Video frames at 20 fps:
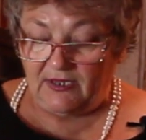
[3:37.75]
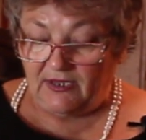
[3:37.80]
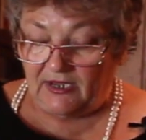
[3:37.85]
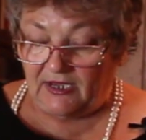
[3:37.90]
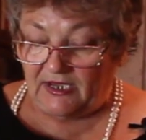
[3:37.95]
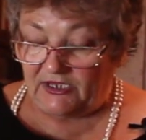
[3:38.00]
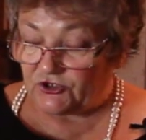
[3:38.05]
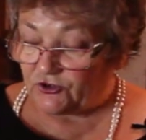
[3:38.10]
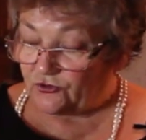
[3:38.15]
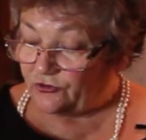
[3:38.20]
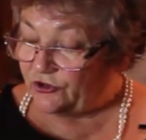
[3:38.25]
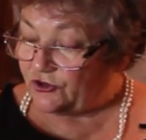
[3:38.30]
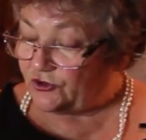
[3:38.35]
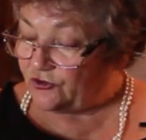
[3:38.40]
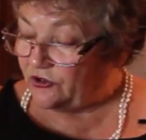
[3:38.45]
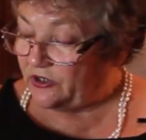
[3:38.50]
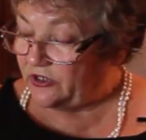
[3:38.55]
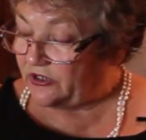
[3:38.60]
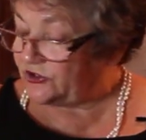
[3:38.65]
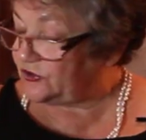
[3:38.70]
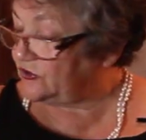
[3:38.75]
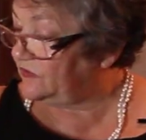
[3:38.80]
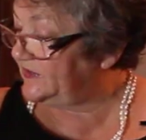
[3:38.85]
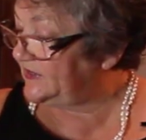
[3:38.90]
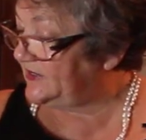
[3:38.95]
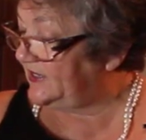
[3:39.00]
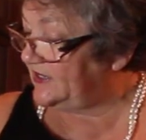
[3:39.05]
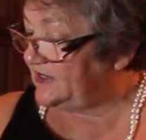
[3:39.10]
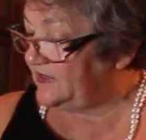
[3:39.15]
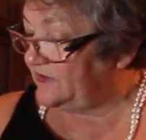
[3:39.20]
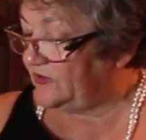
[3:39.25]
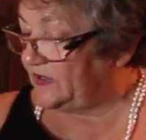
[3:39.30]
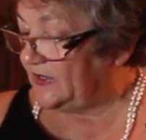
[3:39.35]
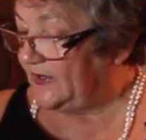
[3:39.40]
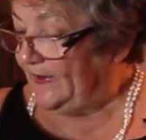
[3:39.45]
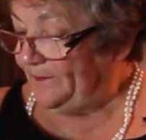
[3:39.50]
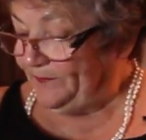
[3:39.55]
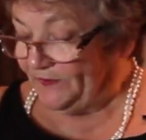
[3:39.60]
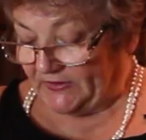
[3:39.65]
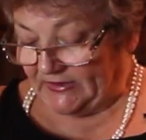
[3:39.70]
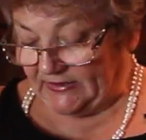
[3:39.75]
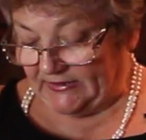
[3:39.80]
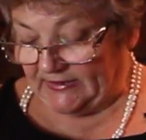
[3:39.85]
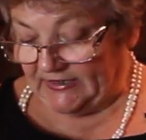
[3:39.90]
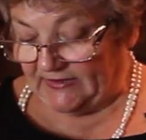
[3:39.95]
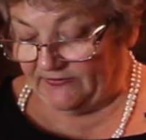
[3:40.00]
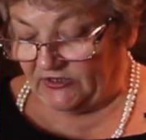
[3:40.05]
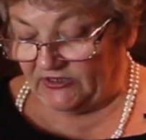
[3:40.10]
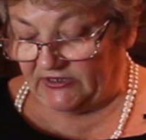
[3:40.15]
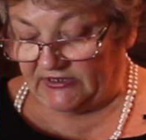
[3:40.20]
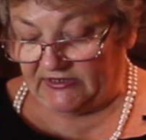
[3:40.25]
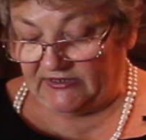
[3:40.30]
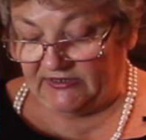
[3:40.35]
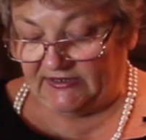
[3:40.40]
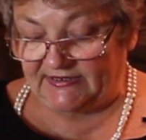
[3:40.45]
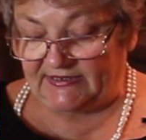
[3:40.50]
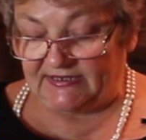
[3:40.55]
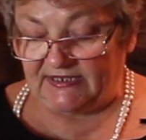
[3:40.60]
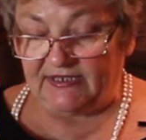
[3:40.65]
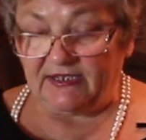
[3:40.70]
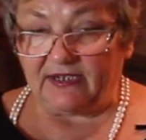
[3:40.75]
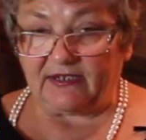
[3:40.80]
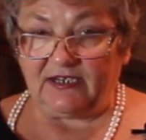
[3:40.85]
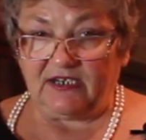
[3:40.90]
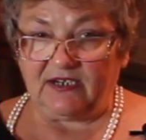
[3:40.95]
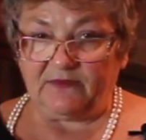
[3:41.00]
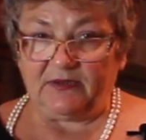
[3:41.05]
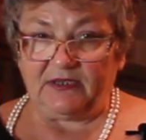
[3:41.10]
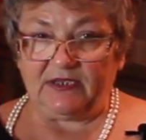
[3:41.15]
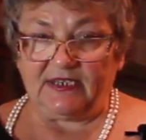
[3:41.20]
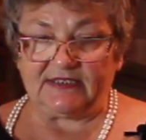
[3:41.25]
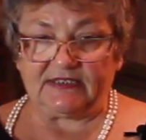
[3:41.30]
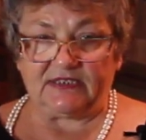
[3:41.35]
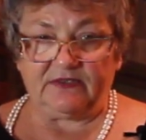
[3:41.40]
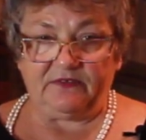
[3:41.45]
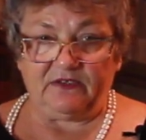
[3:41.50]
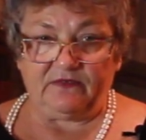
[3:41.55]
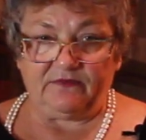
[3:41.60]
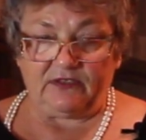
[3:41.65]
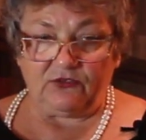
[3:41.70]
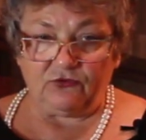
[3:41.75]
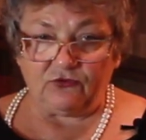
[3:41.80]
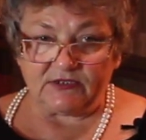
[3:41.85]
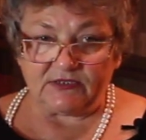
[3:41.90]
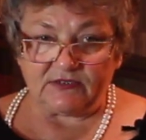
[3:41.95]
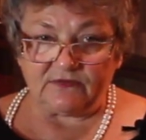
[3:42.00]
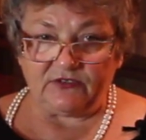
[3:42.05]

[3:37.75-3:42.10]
А, что еще хорошо, вы знаете, вот когда вот этот кондиционер для ополаскивания волос,